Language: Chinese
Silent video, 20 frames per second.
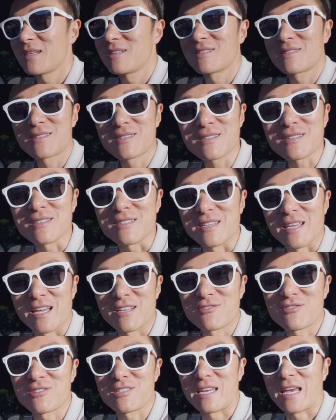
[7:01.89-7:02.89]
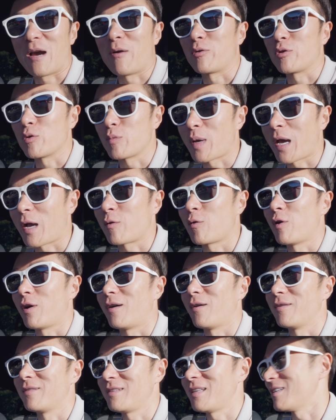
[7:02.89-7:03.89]
四年之前我就拍
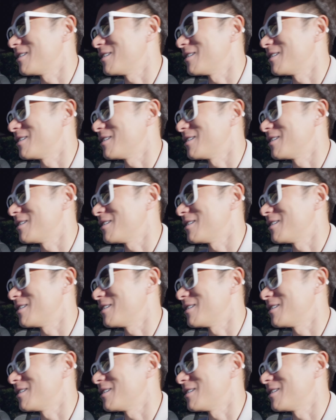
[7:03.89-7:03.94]
过那